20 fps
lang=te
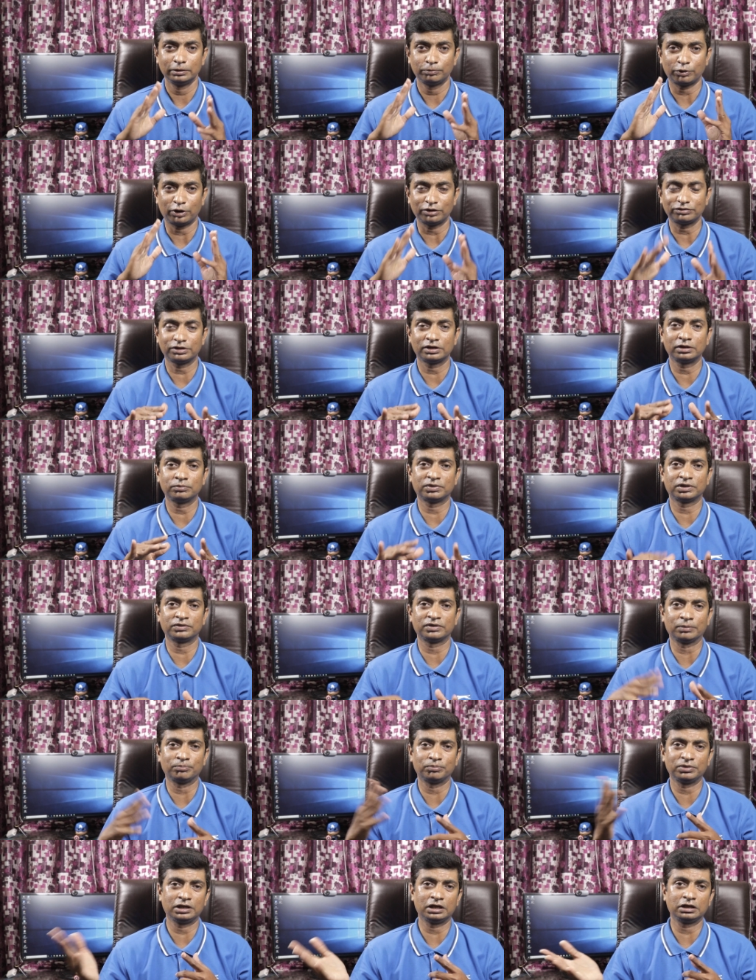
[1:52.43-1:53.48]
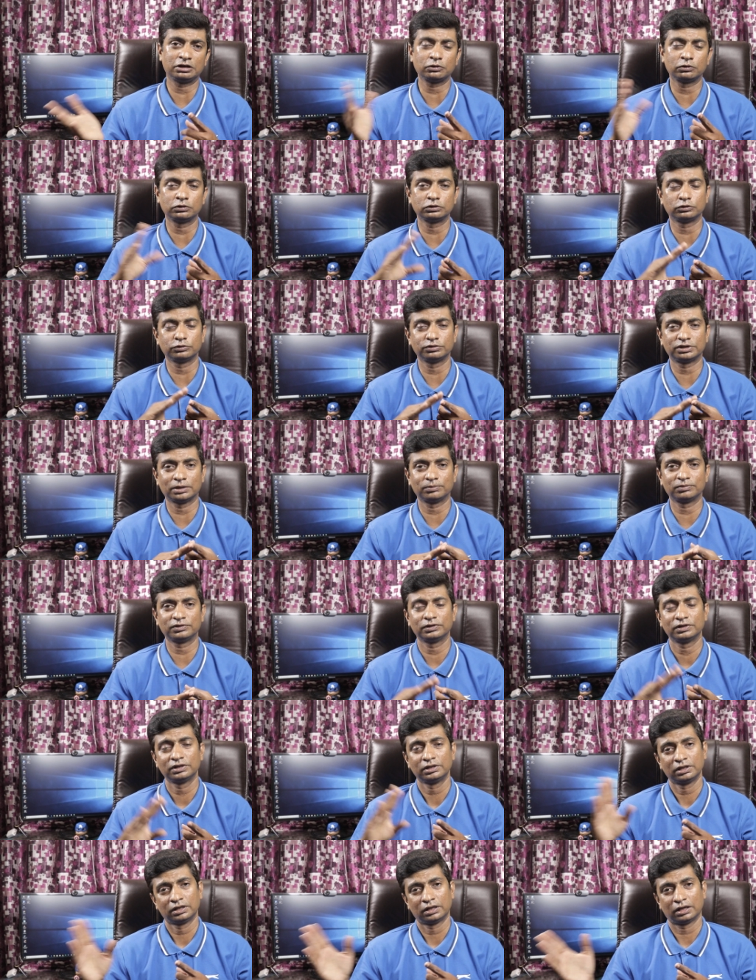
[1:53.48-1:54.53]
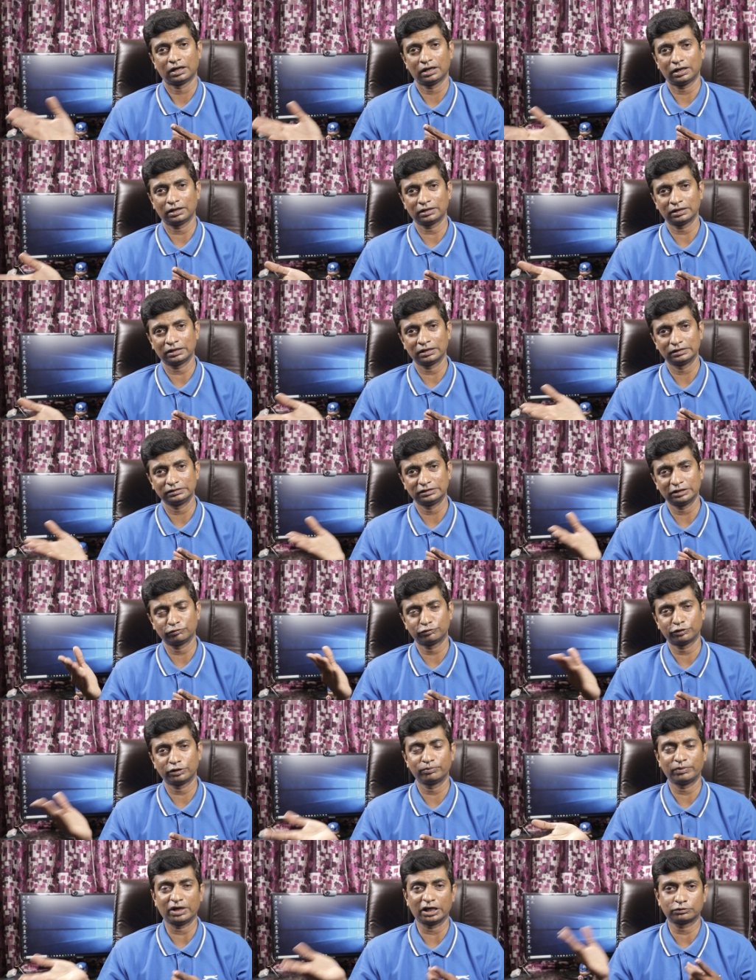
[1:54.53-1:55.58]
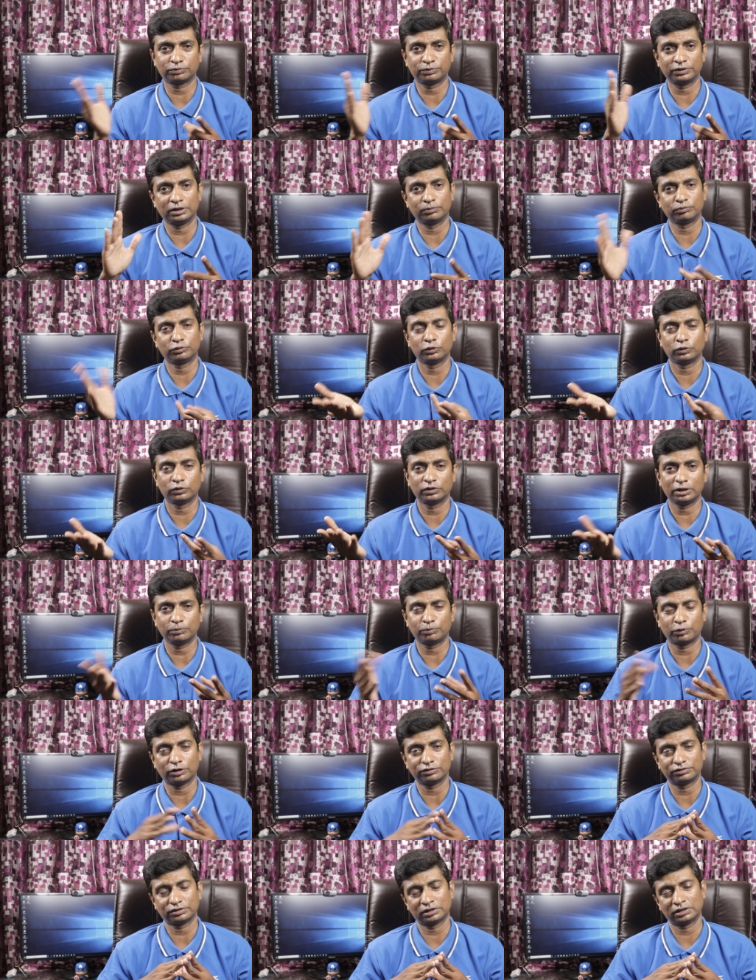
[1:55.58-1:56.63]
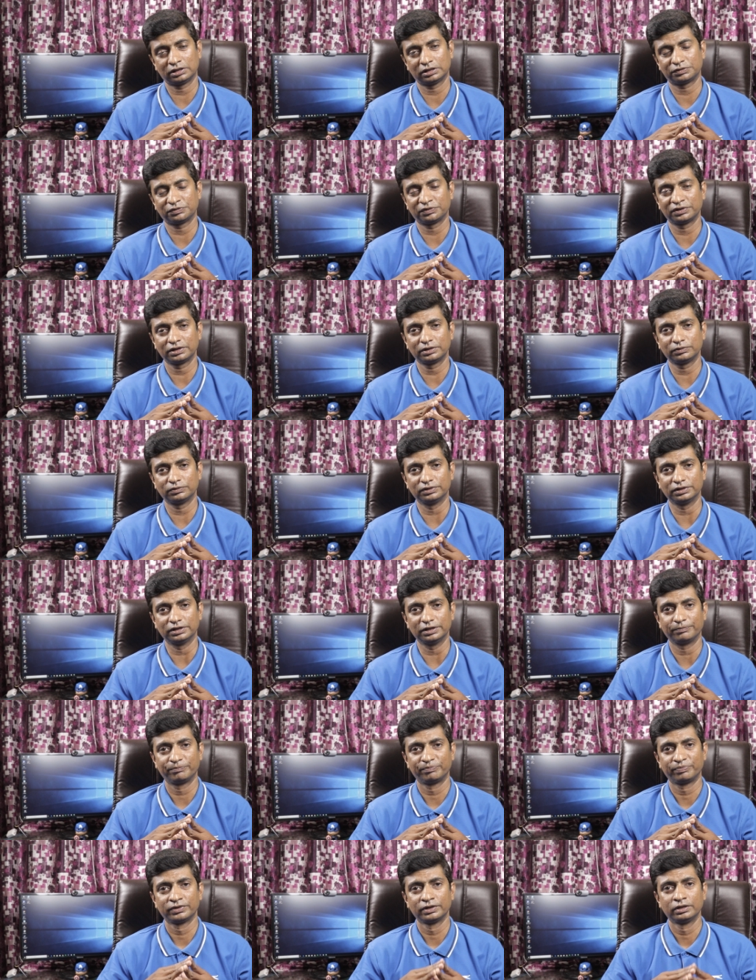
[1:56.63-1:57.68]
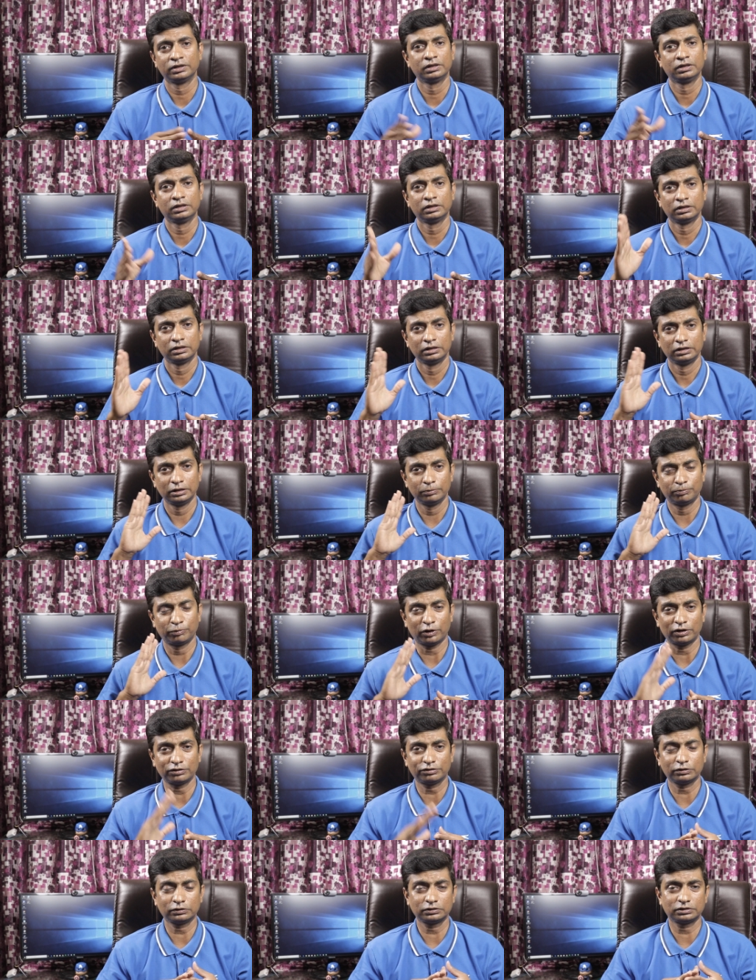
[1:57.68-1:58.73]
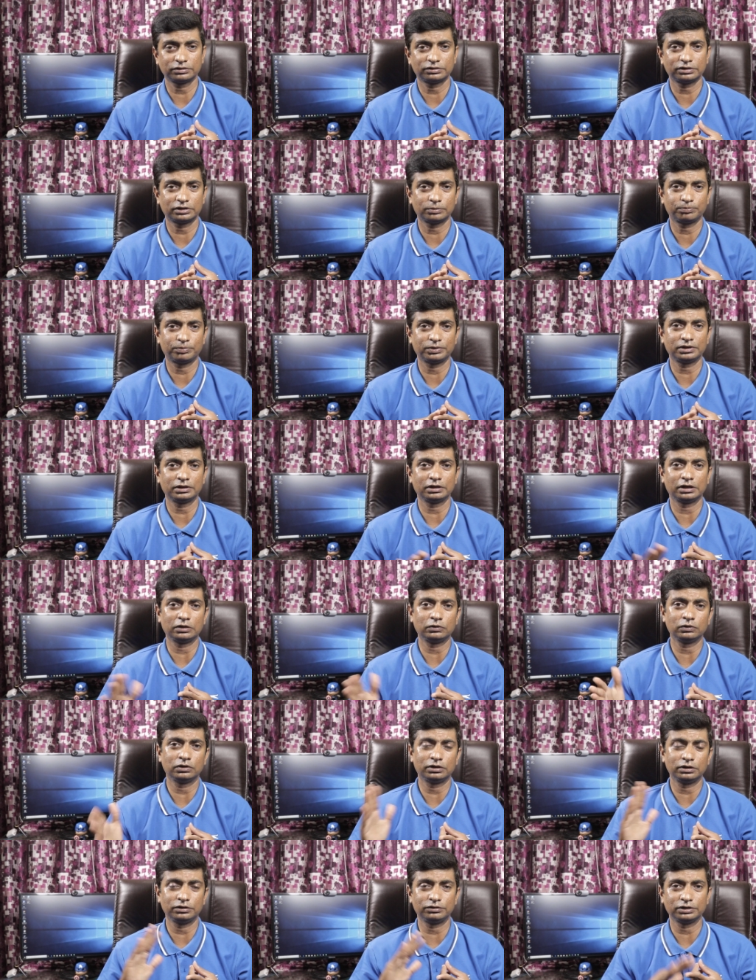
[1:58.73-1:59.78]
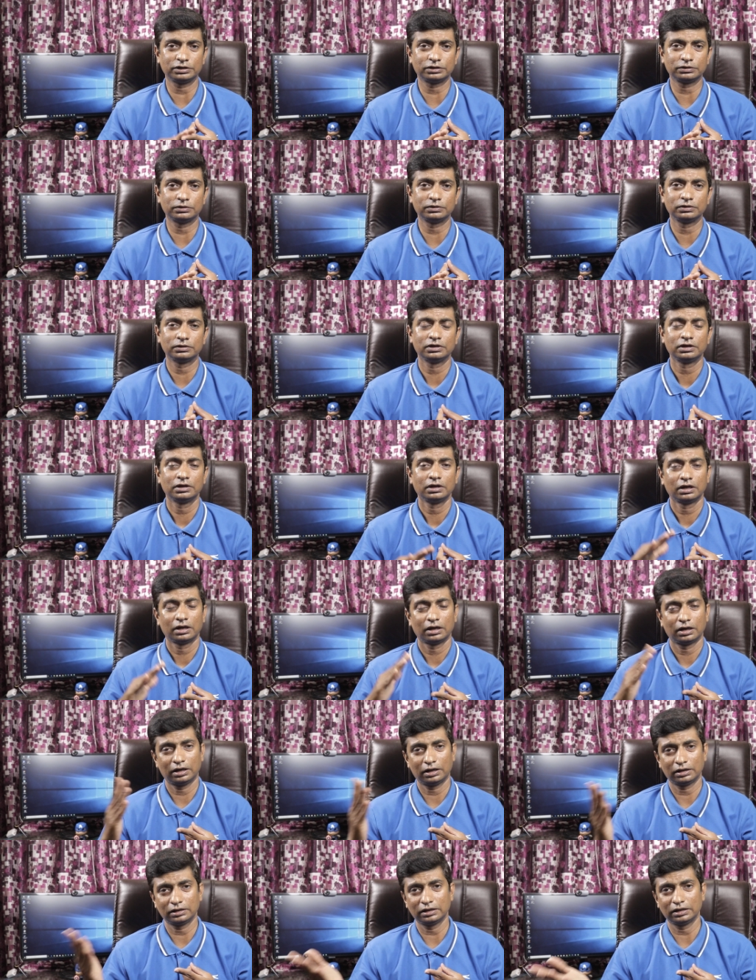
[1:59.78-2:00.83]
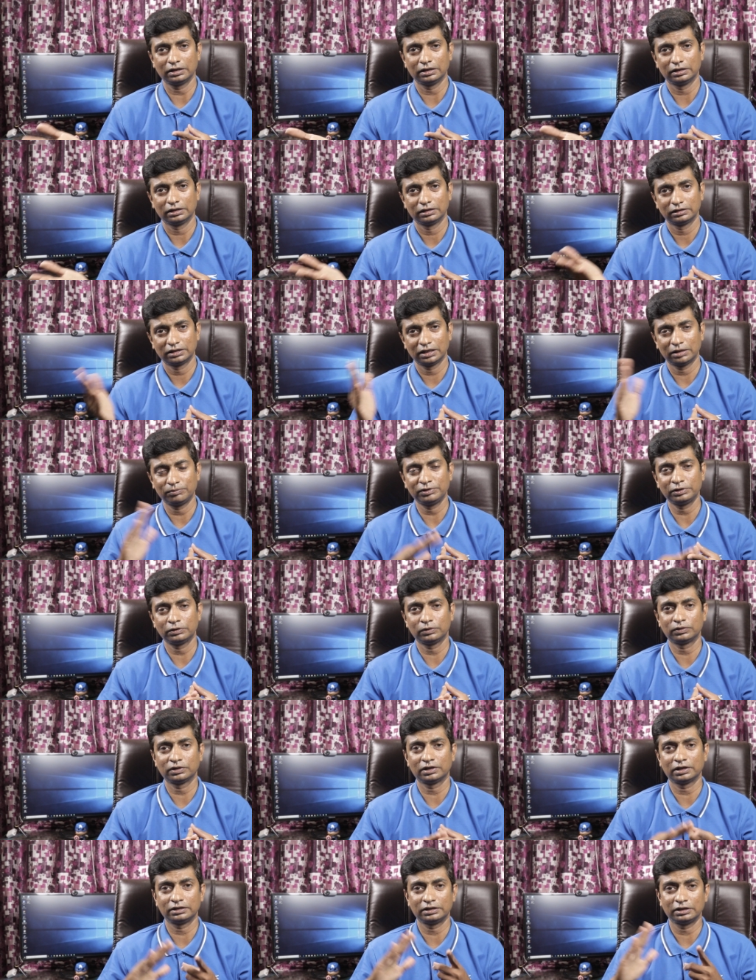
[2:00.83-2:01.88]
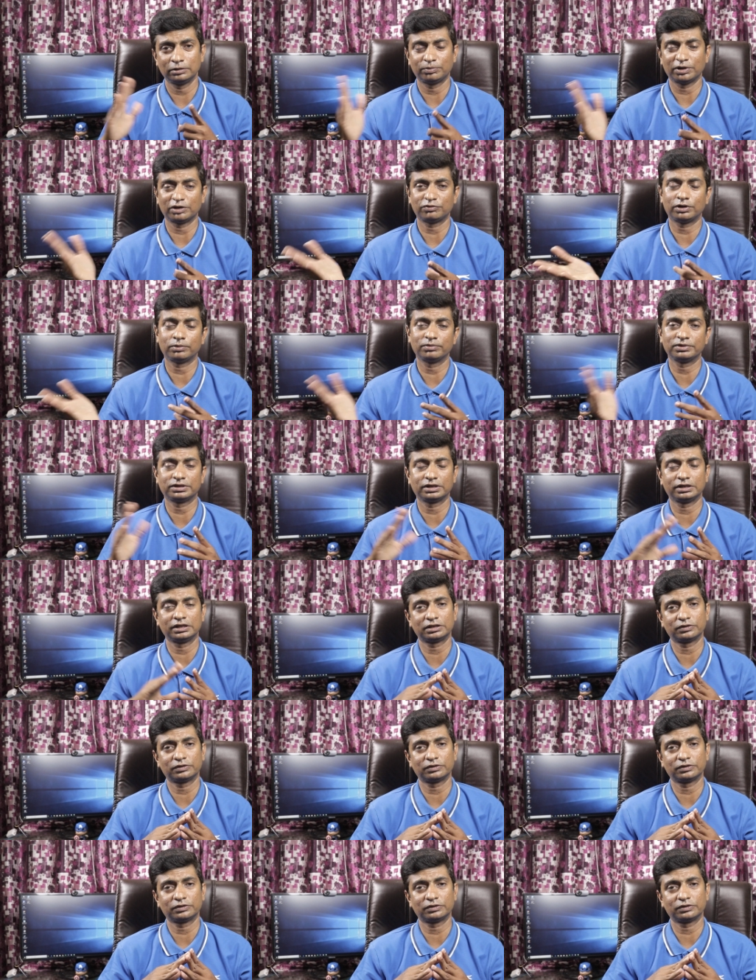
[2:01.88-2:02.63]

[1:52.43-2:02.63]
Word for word: ఈ ప్రాసెసర్ని మనం ఎంఐ టూలో చూసాము అలాగే జెన్ఫోన్ మ్యాక్స్ ఎం టూలో కూడా ప్రాసెసర్ అనేటువంటిది ఉంది ఈ ప్రాసెసర్ వచ్చేటప్పటికి రెగ్యులర్ యూసేజ్లో అలాగే గేమింగ్లో కూడా దీని పెర్ఫార్మెన్స్